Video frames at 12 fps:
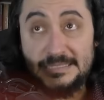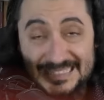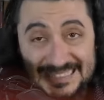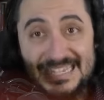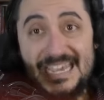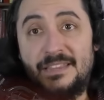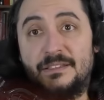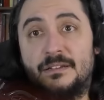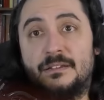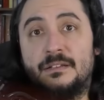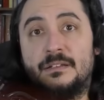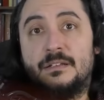
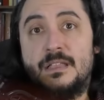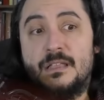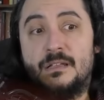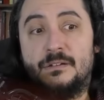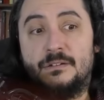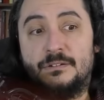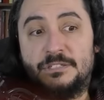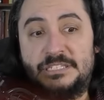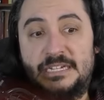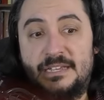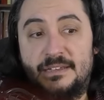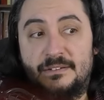tiennent, je
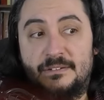dirais,